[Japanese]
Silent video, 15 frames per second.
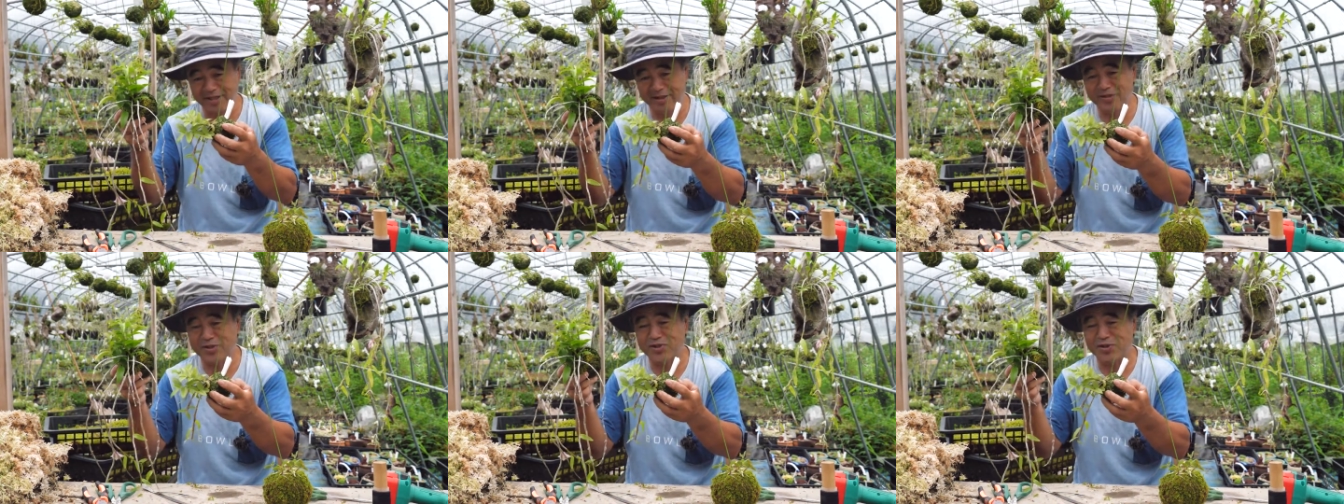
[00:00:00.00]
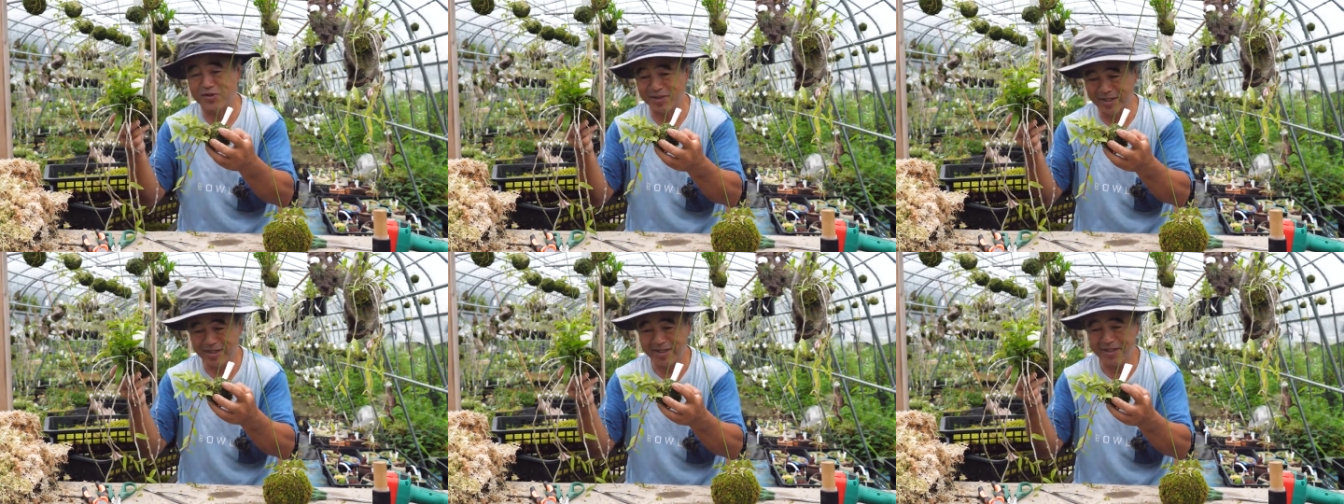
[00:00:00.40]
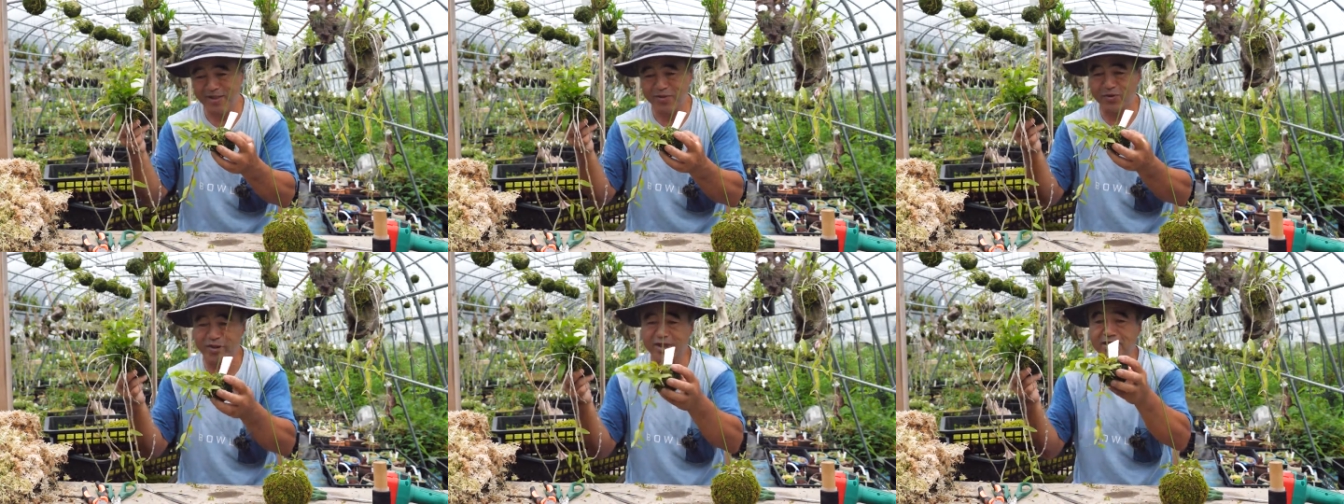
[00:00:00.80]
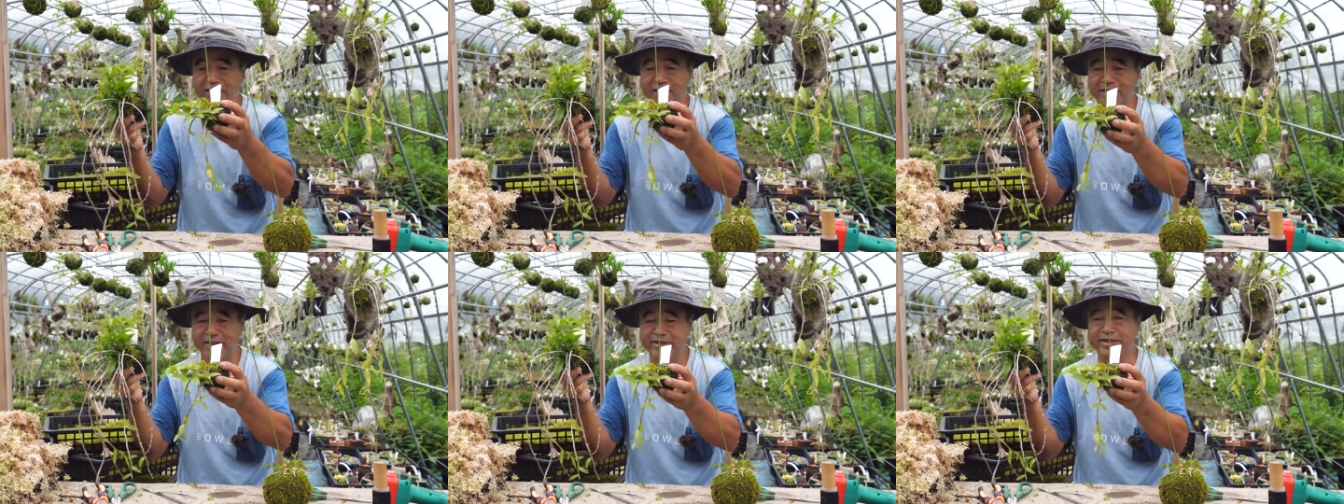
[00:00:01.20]
かるんですよねこれ
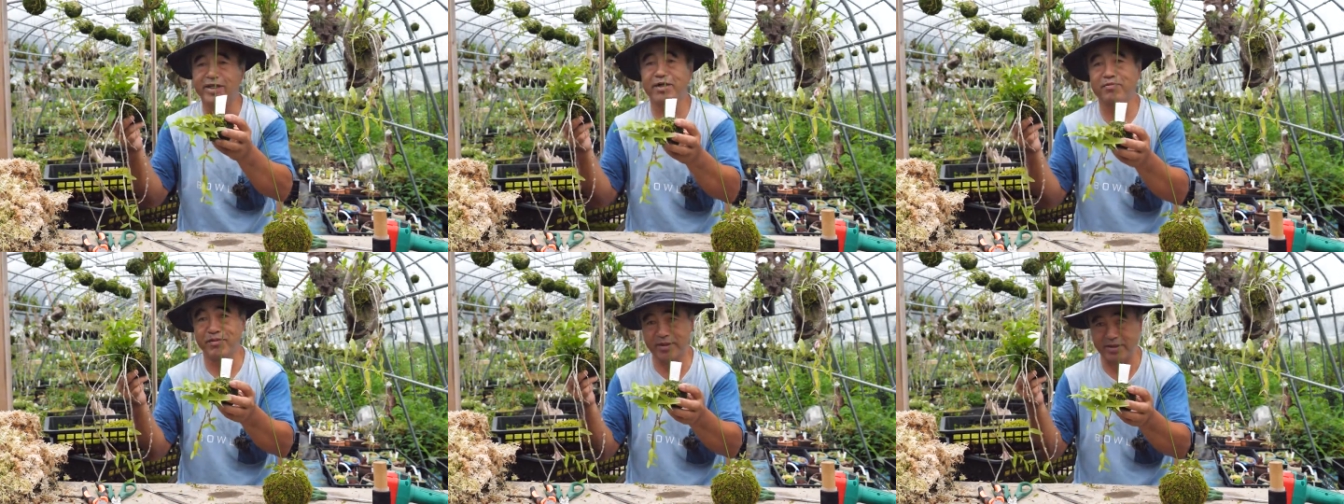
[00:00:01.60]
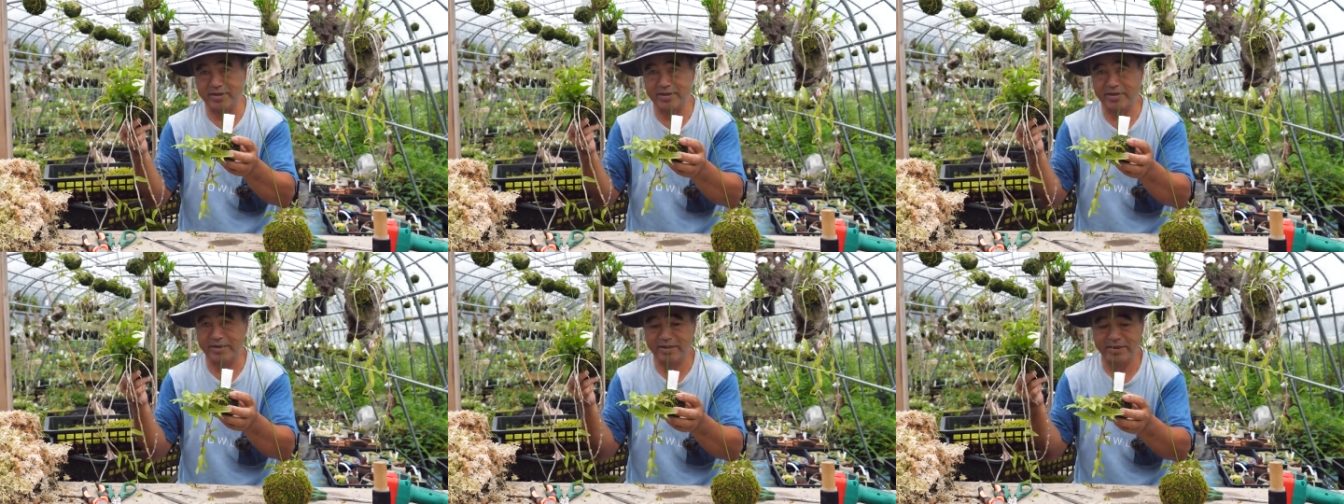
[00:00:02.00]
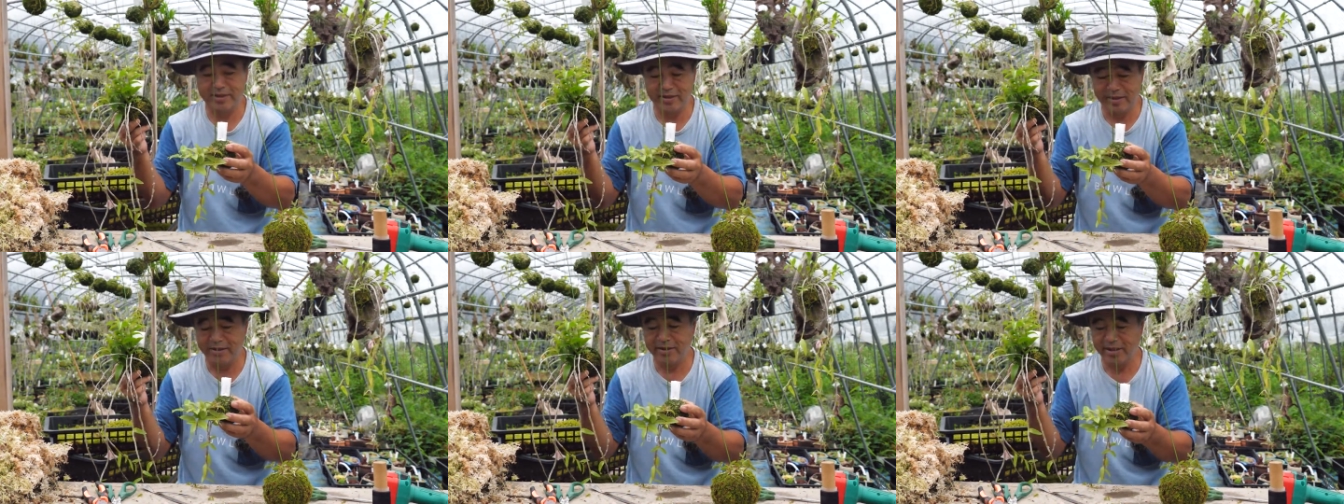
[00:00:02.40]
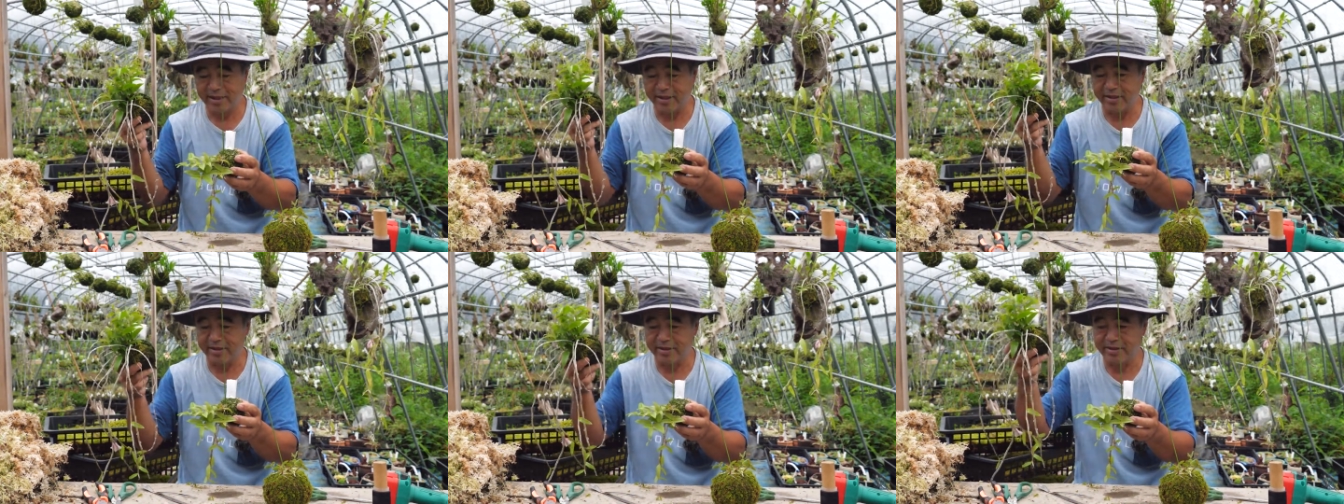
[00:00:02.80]
が2年目です、
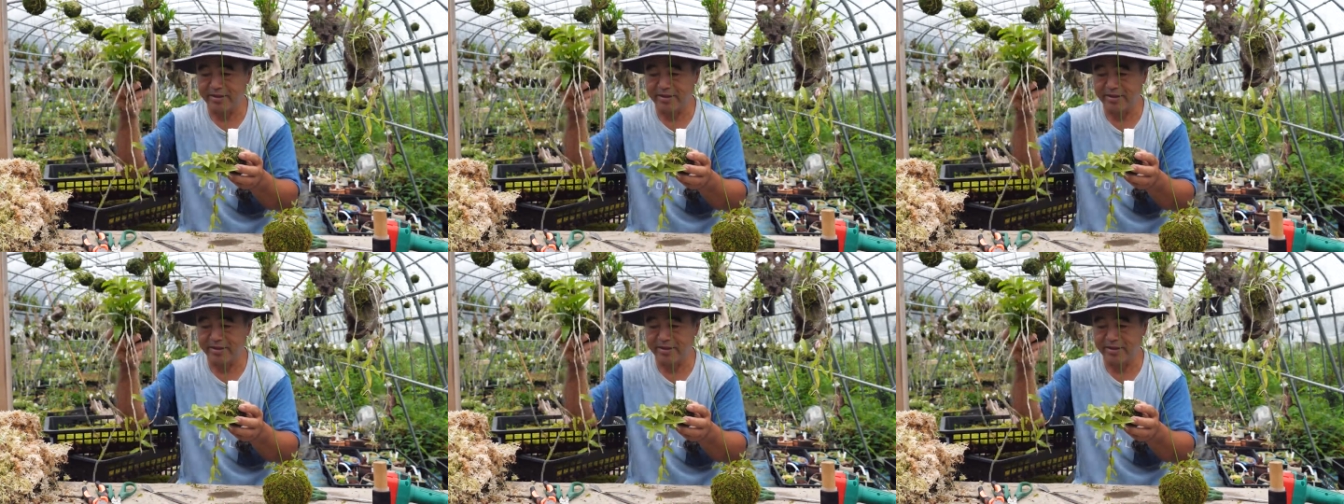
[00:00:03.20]
はい、で